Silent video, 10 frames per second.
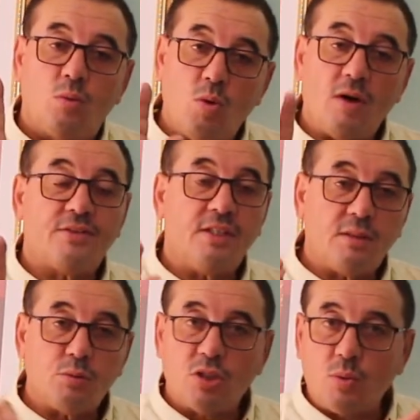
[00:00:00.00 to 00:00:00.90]
واقف
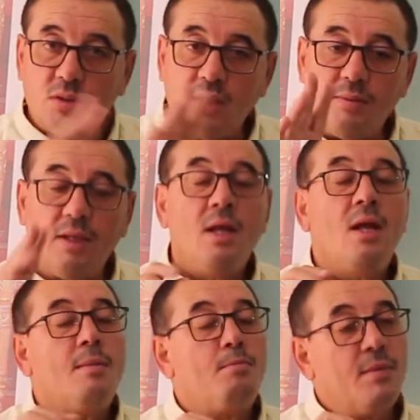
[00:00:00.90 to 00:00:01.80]
تيتمشى قدامي
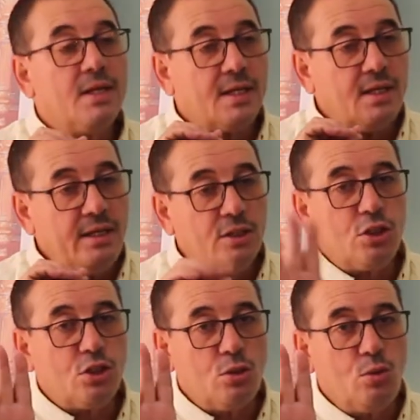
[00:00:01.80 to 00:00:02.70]
ما
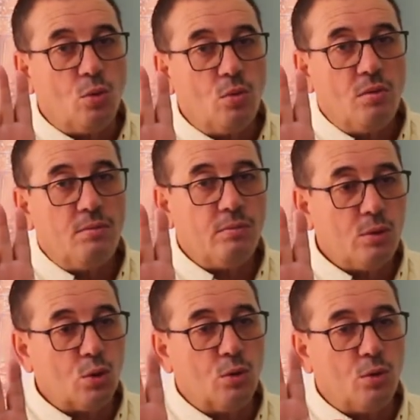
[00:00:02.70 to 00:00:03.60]
نخليهش يشدو
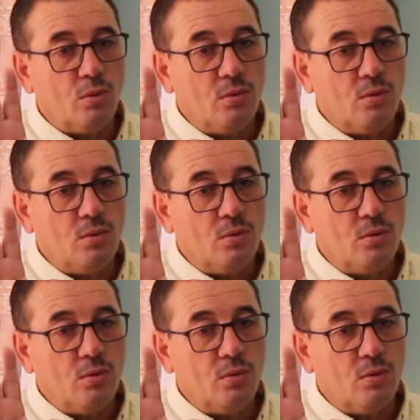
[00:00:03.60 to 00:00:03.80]
مكرونو